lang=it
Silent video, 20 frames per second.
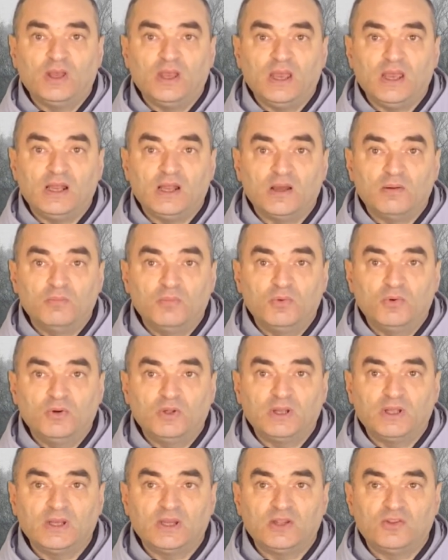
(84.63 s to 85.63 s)
è
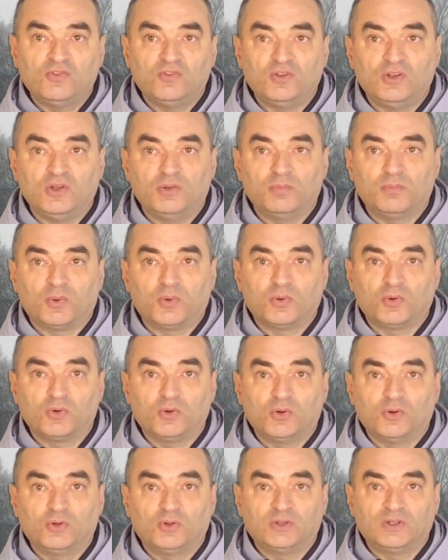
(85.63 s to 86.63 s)
l'amore reciproco